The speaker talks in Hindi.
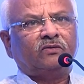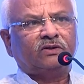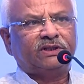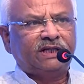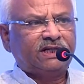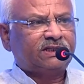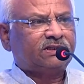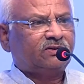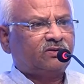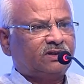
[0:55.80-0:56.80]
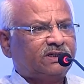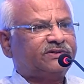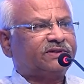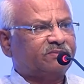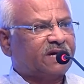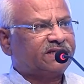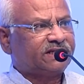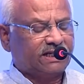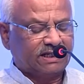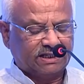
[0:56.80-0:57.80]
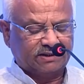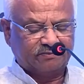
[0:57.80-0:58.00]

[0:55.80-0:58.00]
और देश और समाज के